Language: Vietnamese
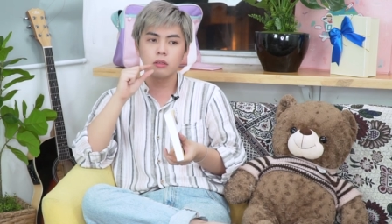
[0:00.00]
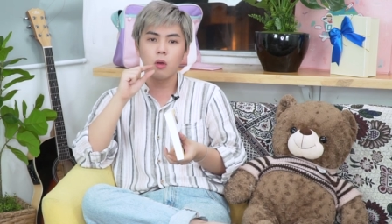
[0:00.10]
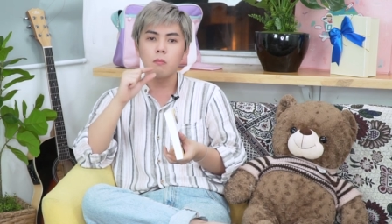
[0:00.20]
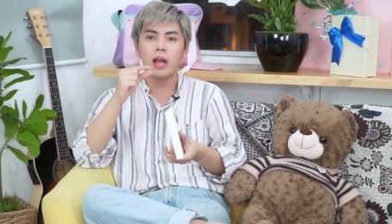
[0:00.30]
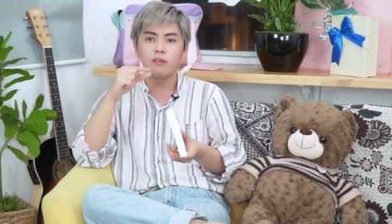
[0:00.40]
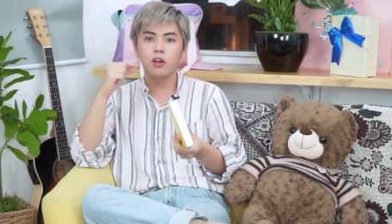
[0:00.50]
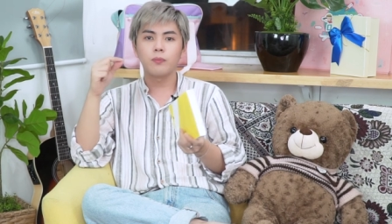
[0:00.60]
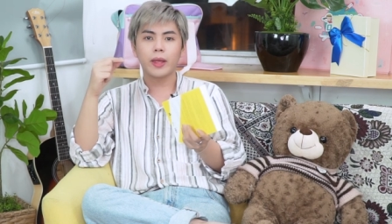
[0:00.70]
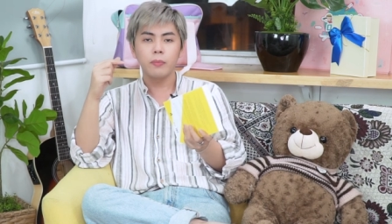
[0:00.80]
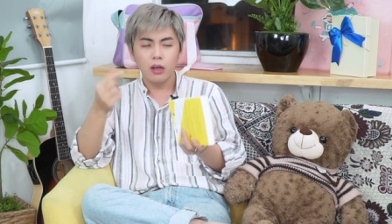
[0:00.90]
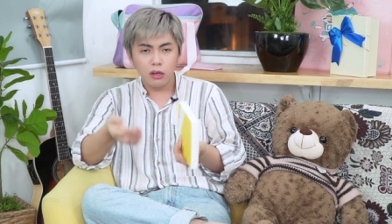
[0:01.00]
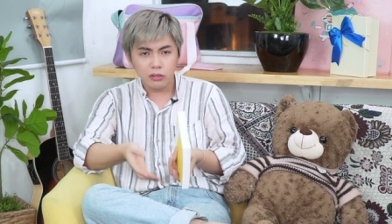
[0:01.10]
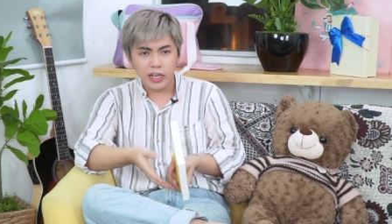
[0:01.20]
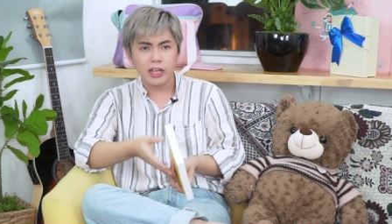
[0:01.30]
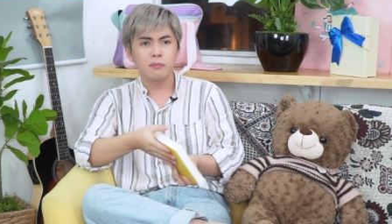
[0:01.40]
công bằng và công tâm
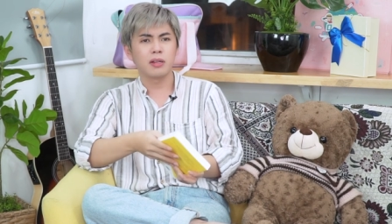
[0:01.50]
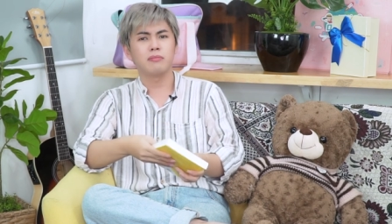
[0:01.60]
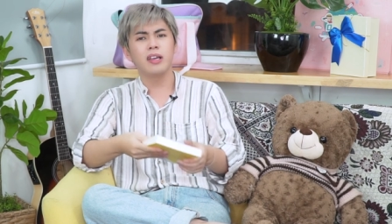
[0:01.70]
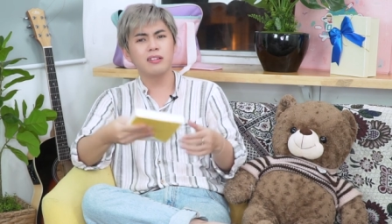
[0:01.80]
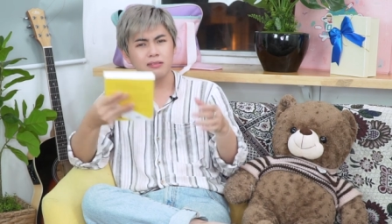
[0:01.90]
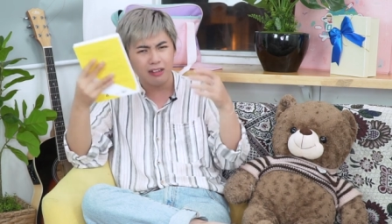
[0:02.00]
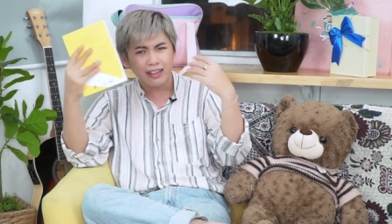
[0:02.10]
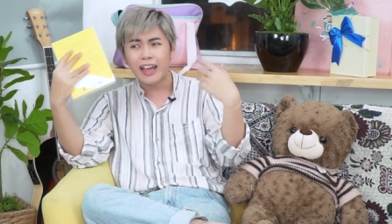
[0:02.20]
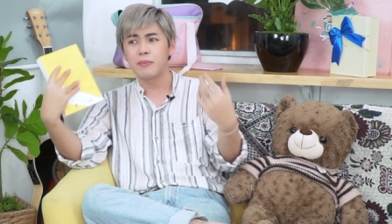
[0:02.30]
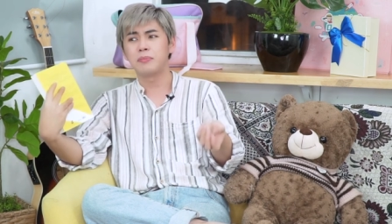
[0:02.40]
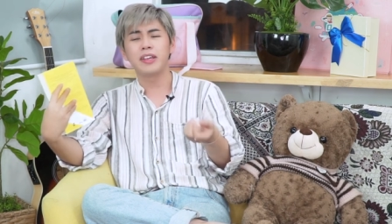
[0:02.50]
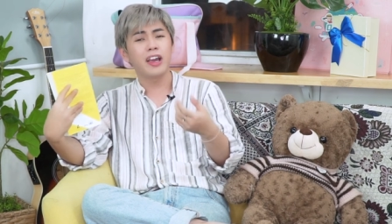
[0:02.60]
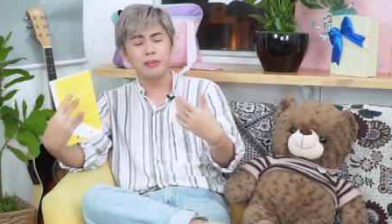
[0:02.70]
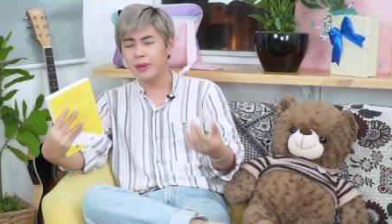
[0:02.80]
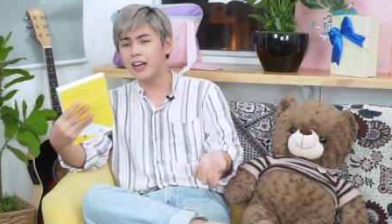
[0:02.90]
hơn, thì mình biết tất cả mình biết
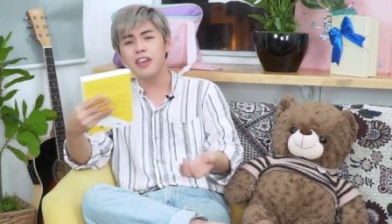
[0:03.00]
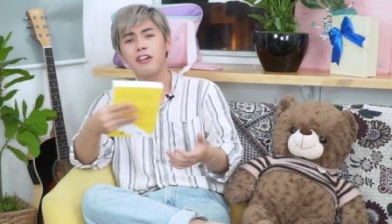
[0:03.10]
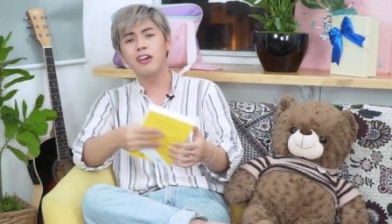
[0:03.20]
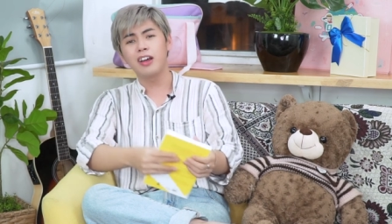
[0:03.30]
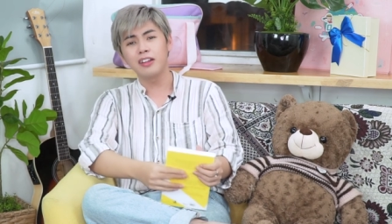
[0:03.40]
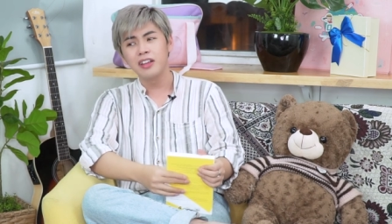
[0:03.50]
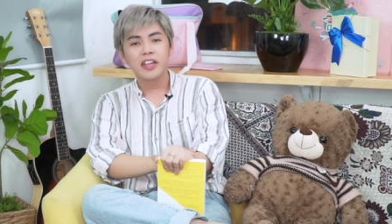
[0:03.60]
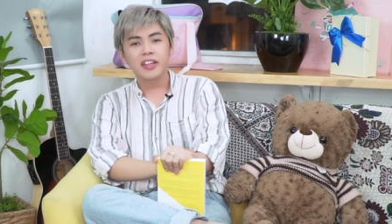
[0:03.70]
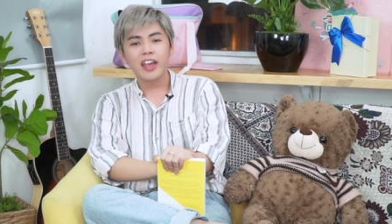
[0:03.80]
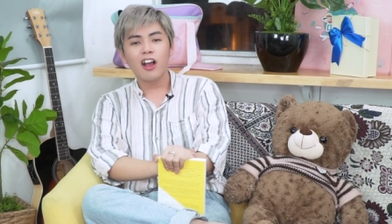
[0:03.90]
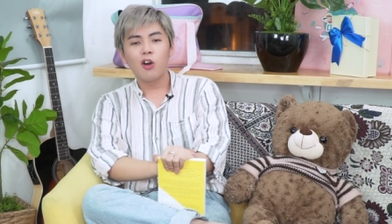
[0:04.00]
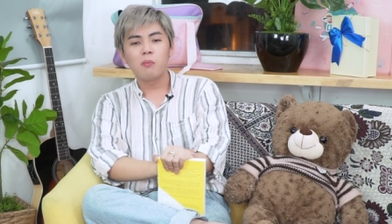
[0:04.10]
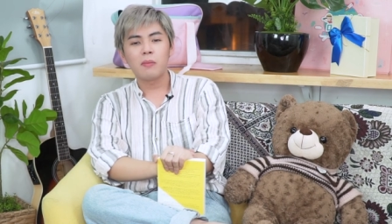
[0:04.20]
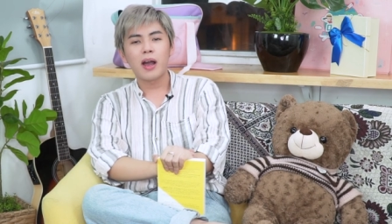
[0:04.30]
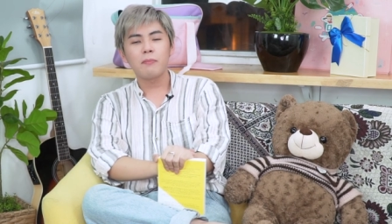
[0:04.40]
hết mấy cái lý do đó hết. Cái câu
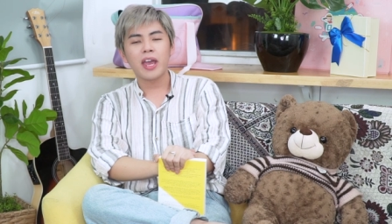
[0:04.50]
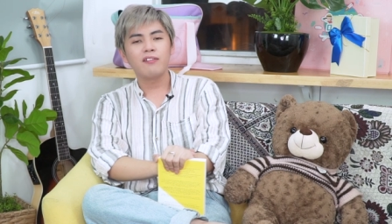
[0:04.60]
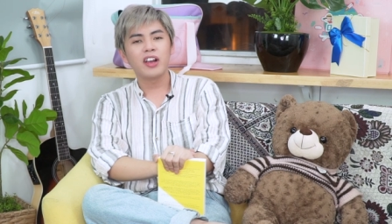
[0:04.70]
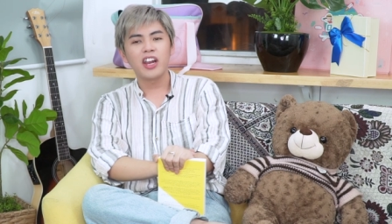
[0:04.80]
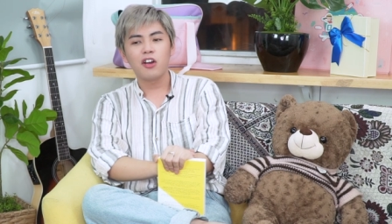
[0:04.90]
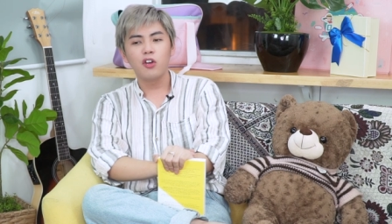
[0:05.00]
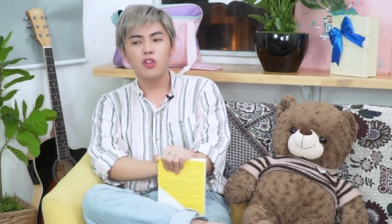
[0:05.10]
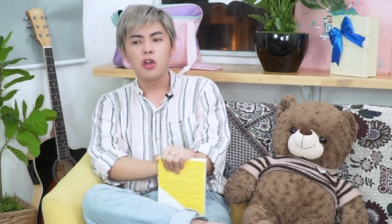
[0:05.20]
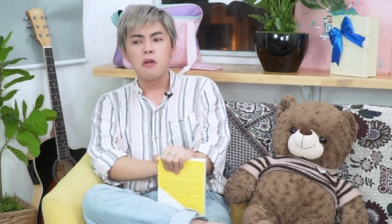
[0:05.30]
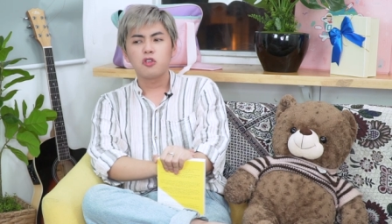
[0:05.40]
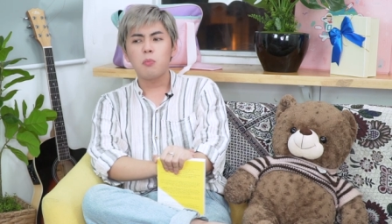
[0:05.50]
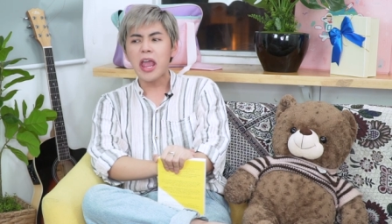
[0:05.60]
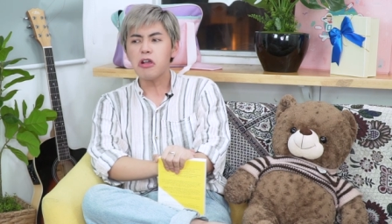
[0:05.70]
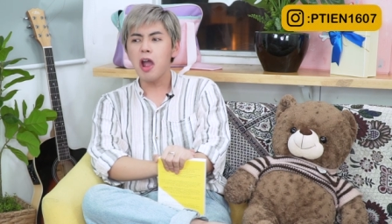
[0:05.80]
mà ba mẹ vẫn hay nói: tụi bay